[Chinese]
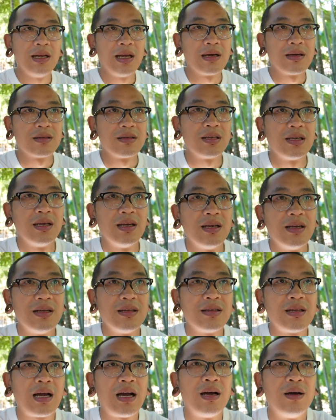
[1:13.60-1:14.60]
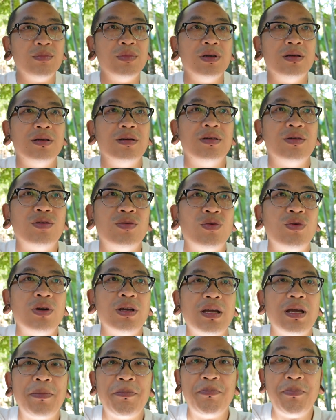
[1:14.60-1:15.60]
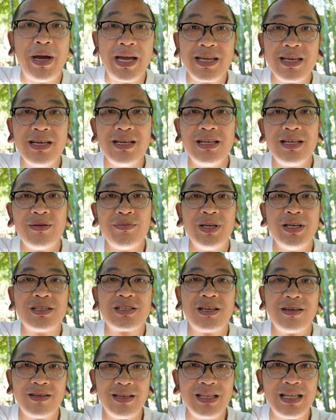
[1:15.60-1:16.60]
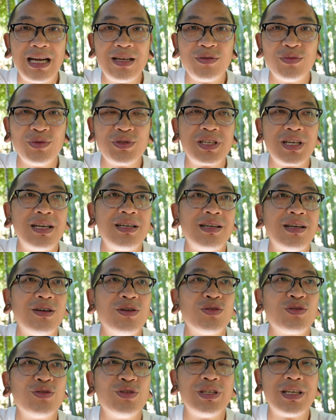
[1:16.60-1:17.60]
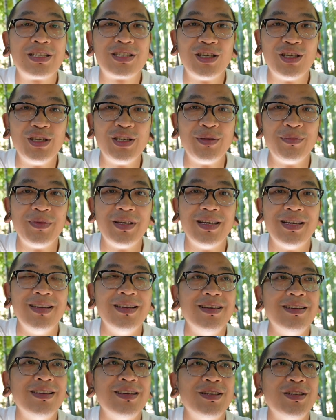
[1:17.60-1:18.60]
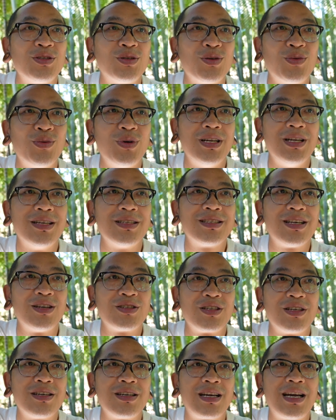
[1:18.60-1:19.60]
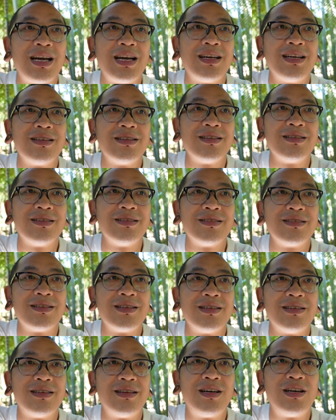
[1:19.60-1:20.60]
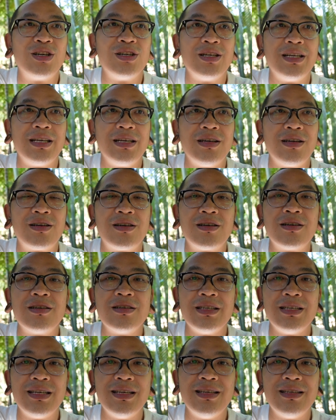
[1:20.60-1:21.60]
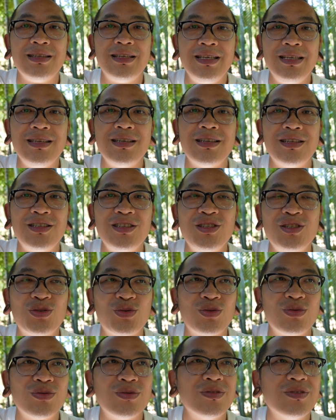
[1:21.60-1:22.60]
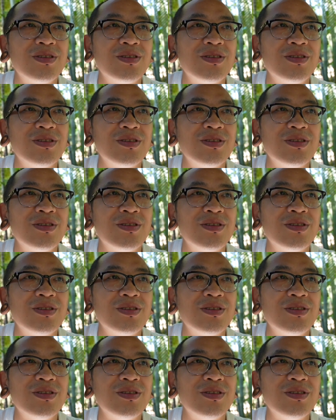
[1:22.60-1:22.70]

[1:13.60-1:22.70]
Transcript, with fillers: 两天他们会半夜里面上因他农山，然后睡在车里面，就为了早上看二零二二年第一个日出。